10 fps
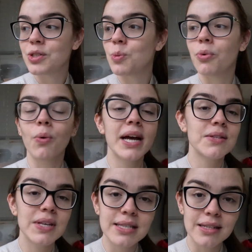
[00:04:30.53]
Tipo,
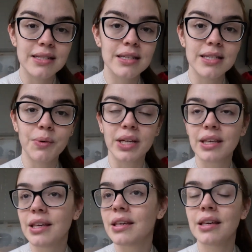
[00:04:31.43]
quais vacinas eles dão
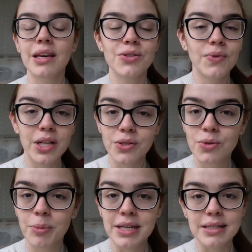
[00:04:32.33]
aqui, o que, que é diferente
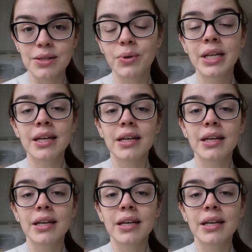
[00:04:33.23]
do Brasil.